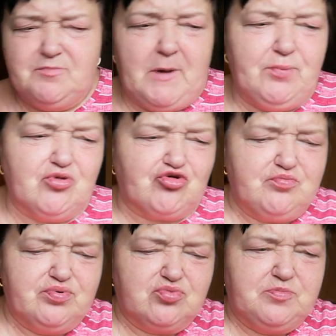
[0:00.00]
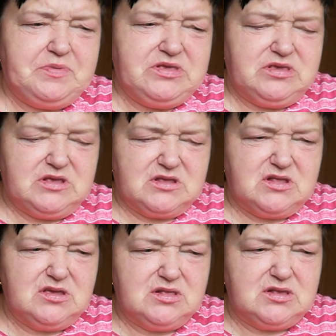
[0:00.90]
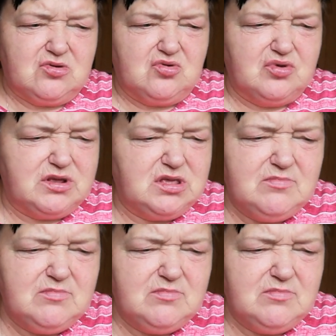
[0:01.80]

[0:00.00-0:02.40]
Попозже буду пить этот цикорий.